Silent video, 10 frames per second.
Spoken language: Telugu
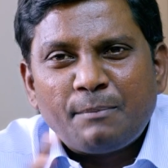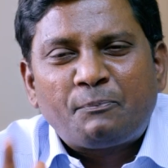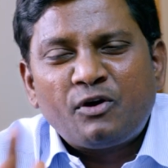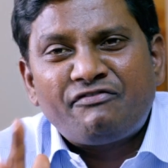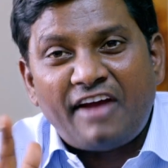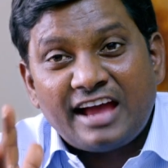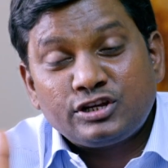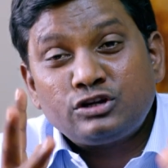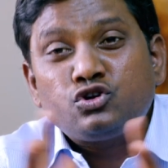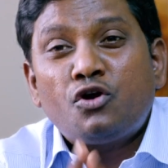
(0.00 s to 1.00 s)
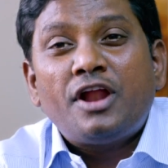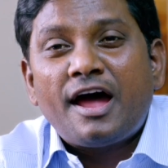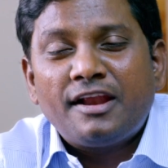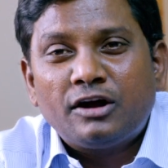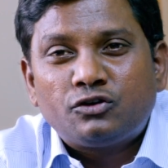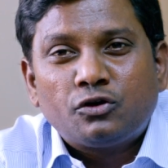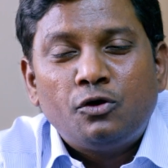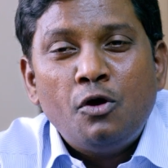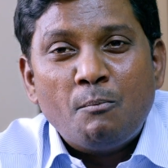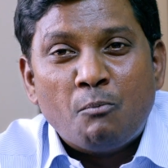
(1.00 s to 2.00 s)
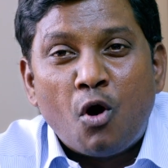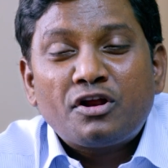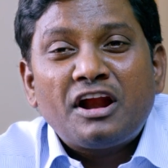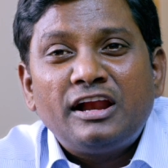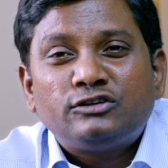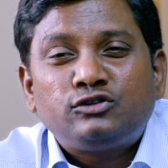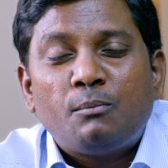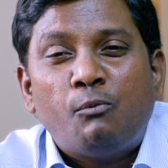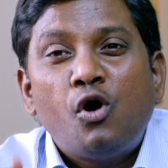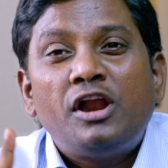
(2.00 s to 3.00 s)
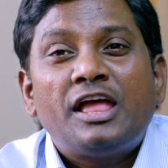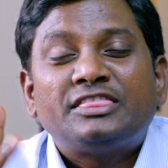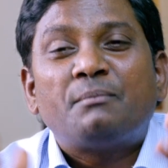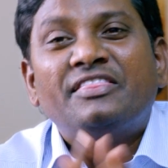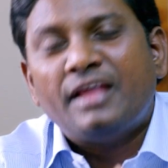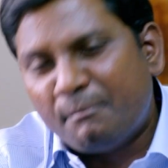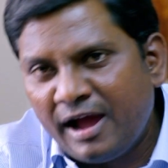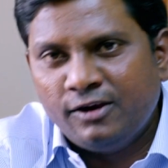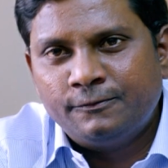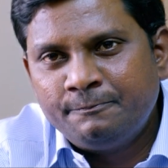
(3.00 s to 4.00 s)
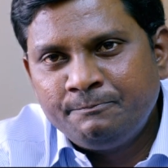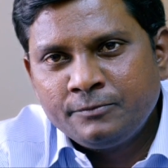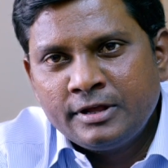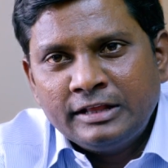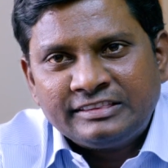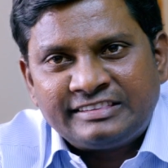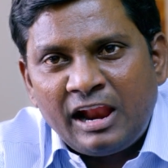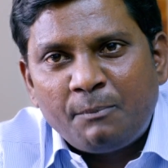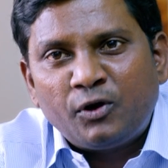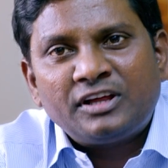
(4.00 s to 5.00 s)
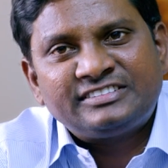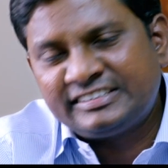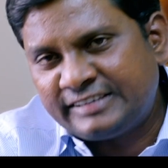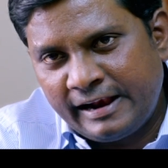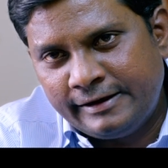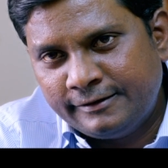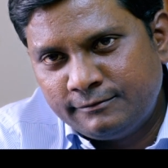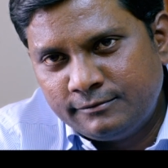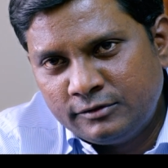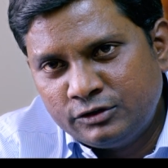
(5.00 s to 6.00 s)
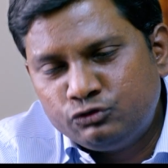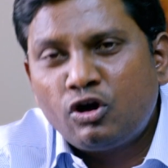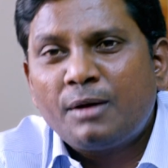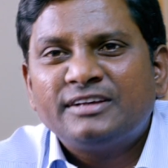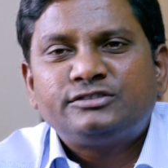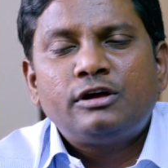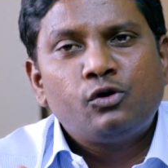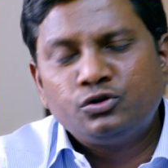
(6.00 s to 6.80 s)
ఎప్పుడు ఫ్యాషన్ షోనా అన్నట్టు మోడర్న్ డ్రెస్ లో బోల్డ్ అంత మంది అమ్మాయిలు తలపోటు వస్తే సారీ డన్ జ్వరం వస్తే